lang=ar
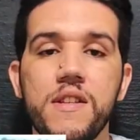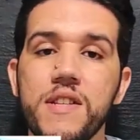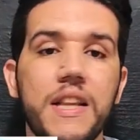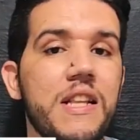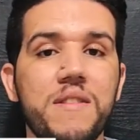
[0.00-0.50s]

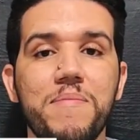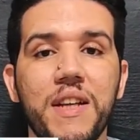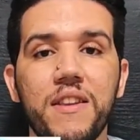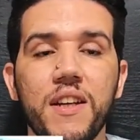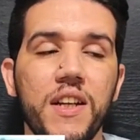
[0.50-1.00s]
حتى 300
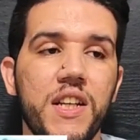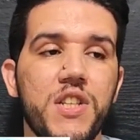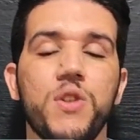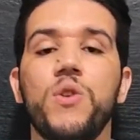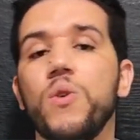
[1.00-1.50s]
طير
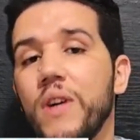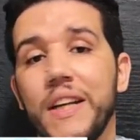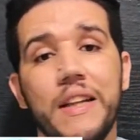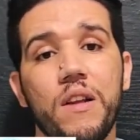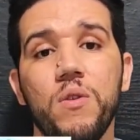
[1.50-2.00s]
كيشدوه
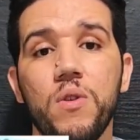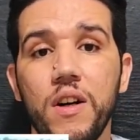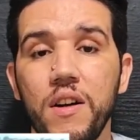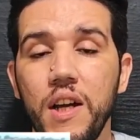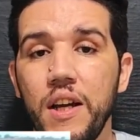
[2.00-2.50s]

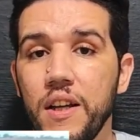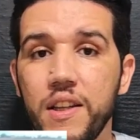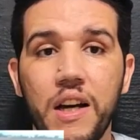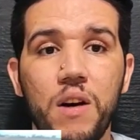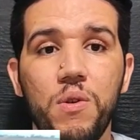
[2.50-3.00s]
وكيطلقوها
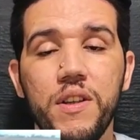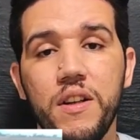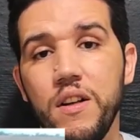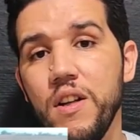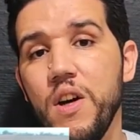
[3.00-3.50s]
دقه واحده